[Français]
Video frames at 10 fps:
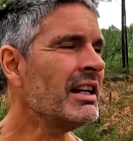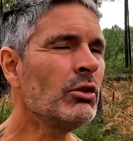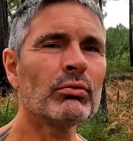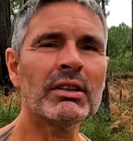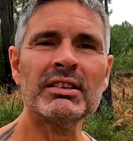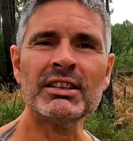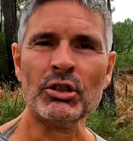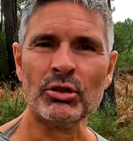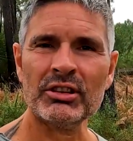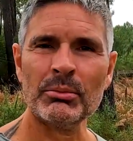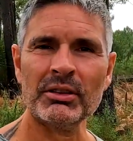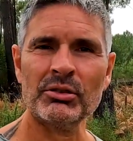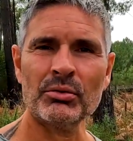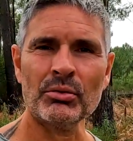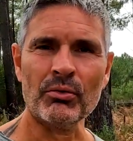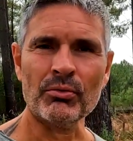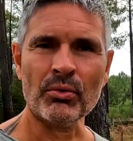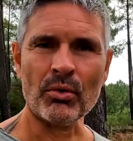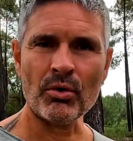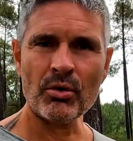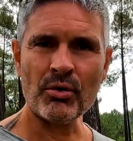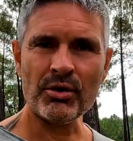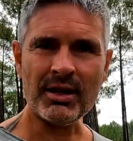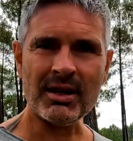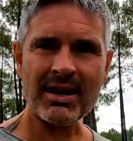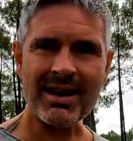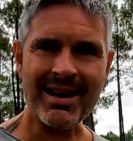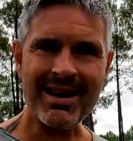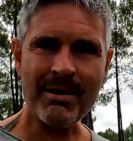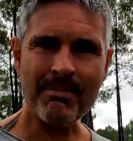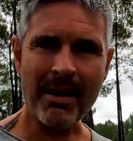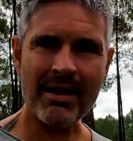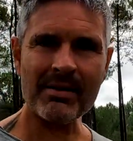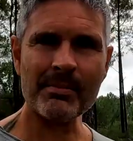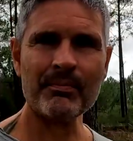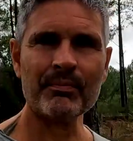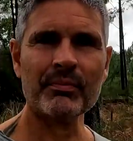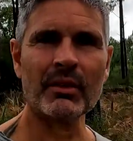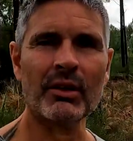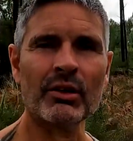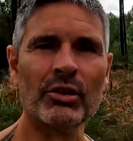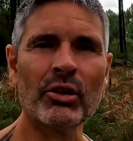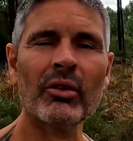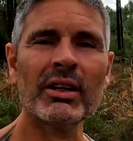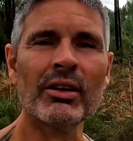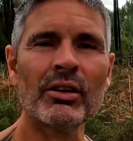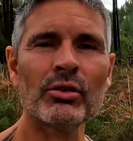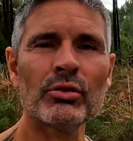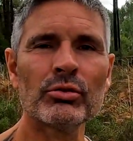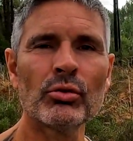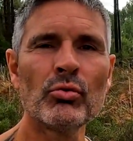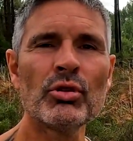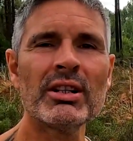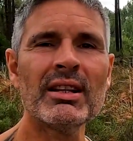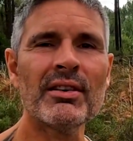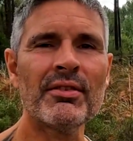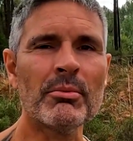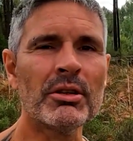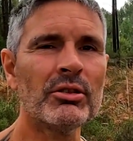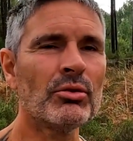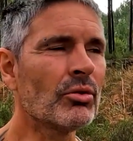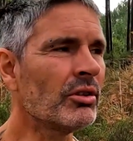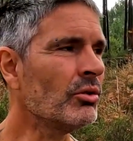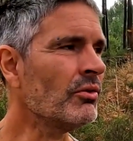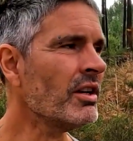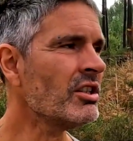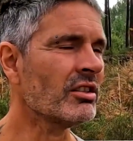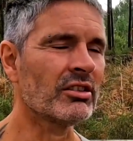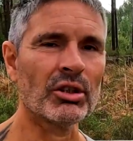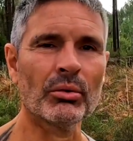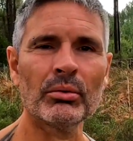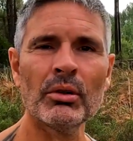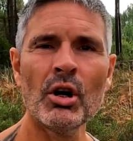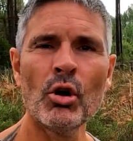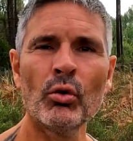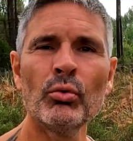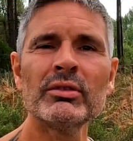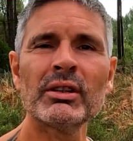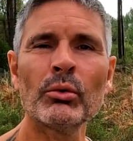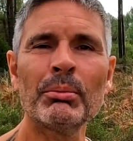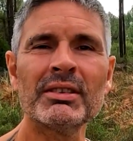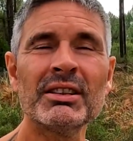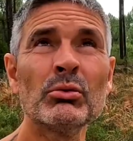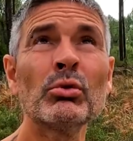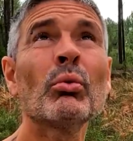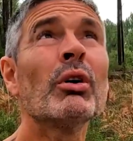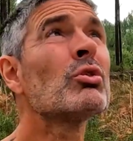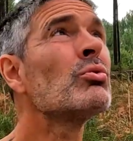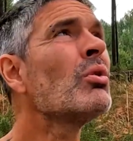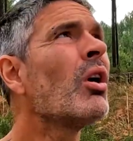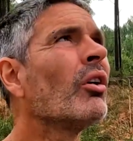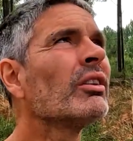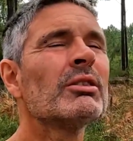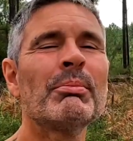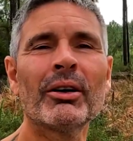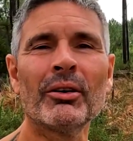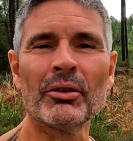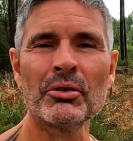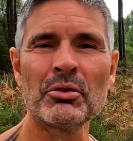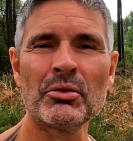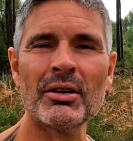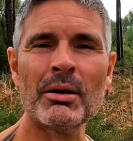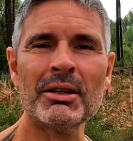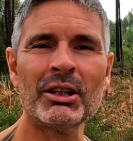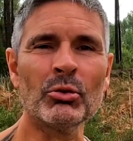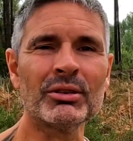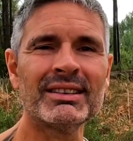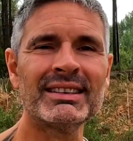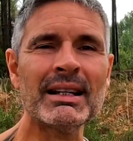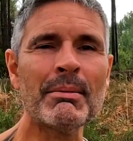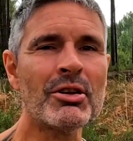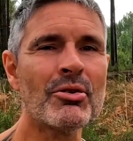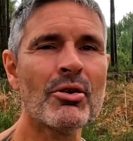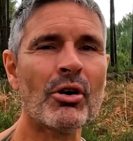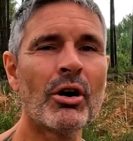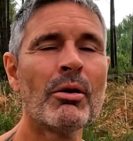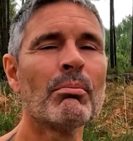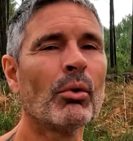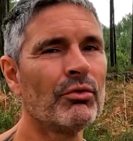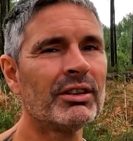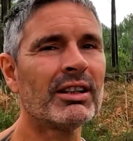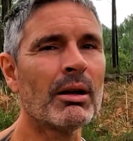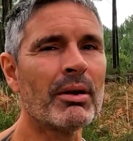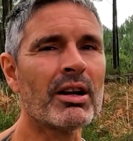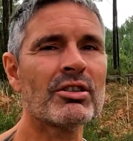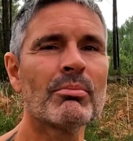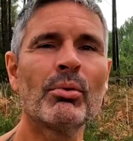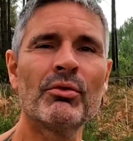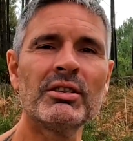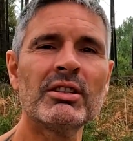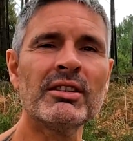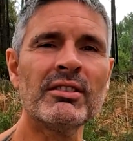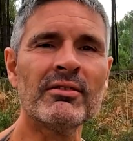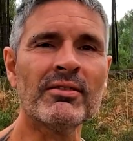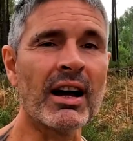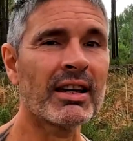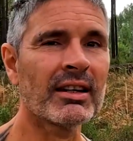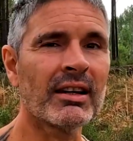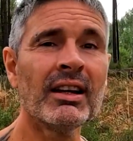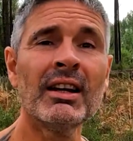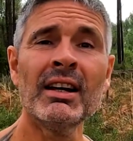et nous voici, je ne sais pas si tu reconnais les pins dans les Landes, où j'ai de la famille, du côté de Veichin-Giron, où nous allons passer 2-3 jours en espérant que la météo s'améliore, profiter de la plage, profiter des vagues,